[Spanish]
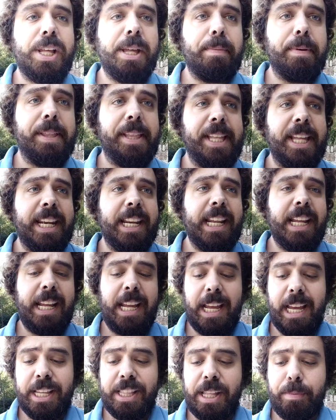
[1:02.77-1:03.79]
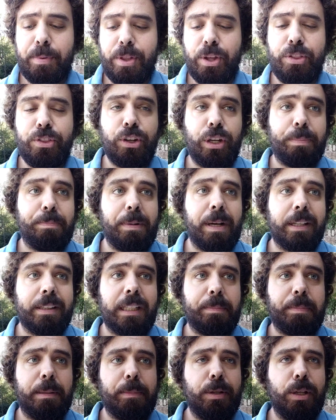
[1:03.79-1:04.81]
a dividir este vídeo en dos
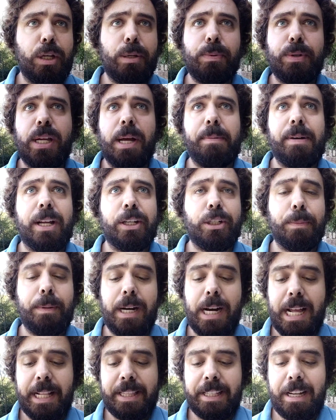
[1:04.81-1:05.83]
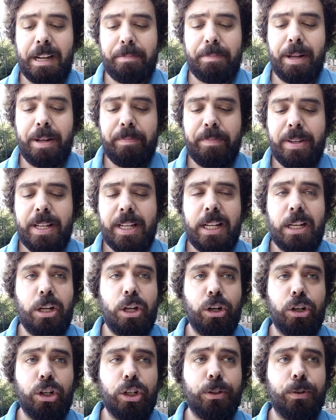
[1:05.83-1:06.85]
partes. Primero os voy a hablar sobre la trama,
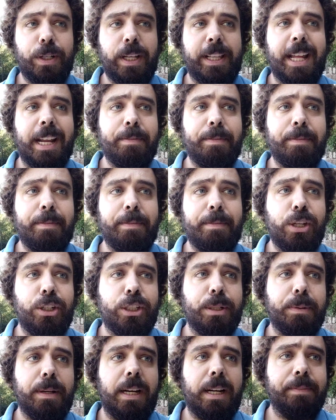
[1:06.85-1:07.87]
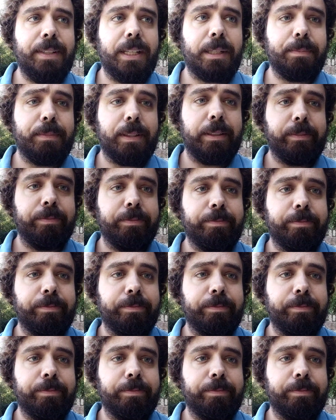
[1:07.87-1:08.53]
luego os voy a dar mi opinión sobre la misma.